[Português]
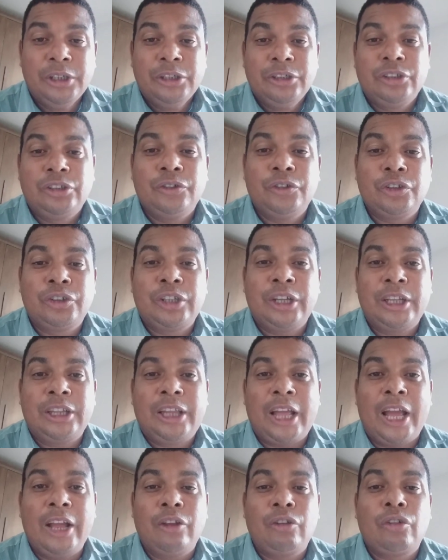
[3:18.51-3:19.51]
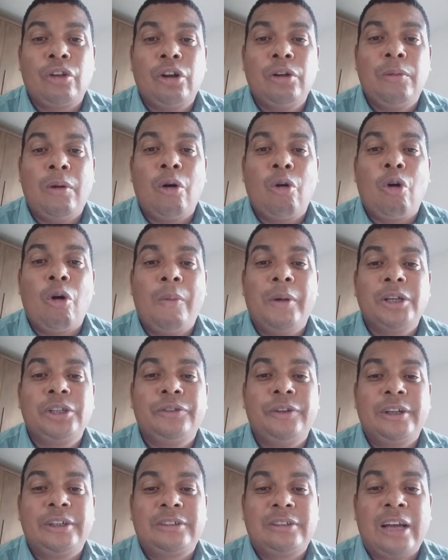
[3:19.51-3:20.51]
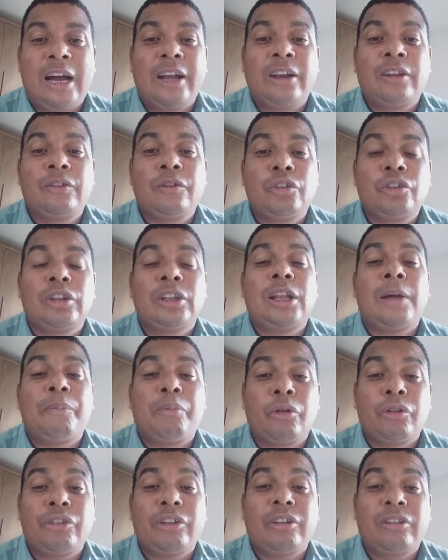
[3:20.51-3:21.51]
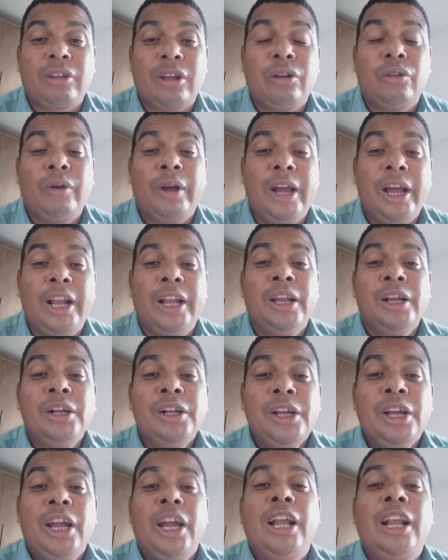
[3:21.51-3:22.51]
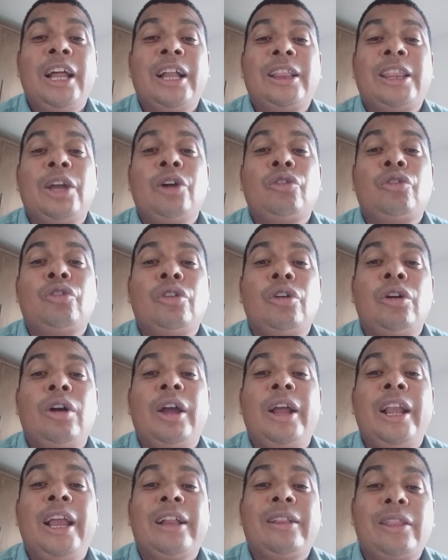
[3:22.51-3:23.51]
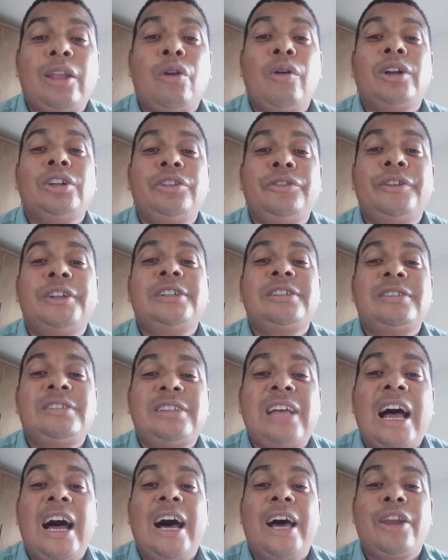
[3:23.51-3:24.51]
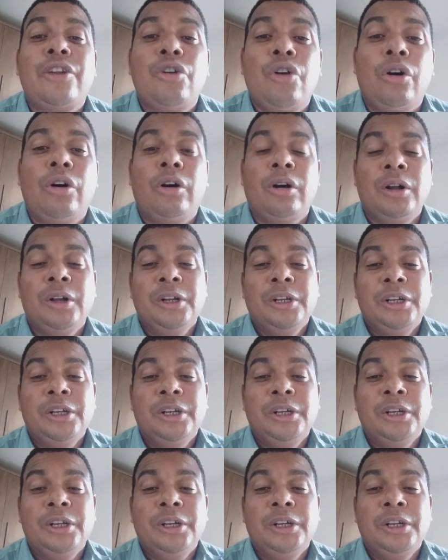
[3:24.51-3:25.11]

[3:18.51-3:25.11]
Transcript: Se você tem seu irmão como adversário, se você está processando ele, ele é, teu seu, ele é teu adversário.